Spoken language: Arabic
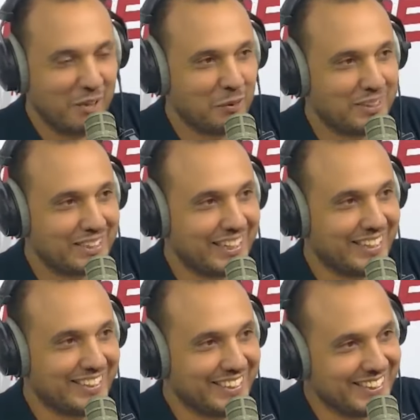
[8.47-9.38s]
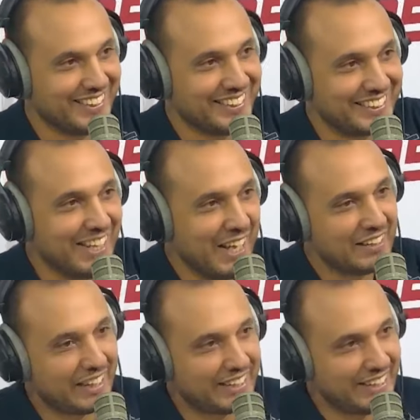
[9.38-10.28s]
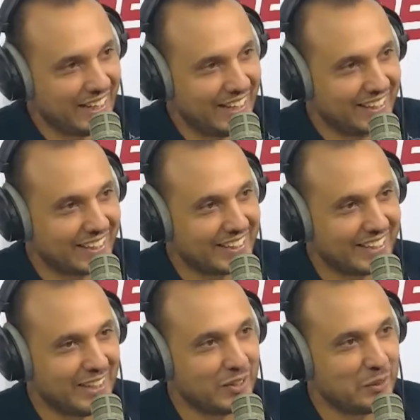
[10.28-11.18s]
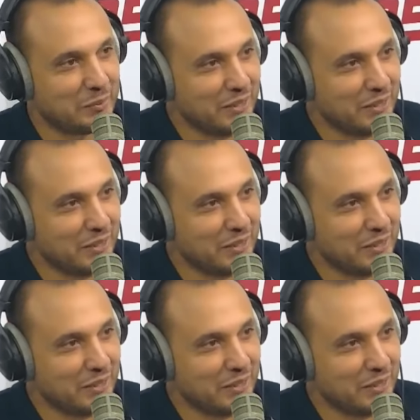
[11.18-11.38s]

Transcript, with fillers: والله صدقني تحكي لنا على اللي لقيت عندهم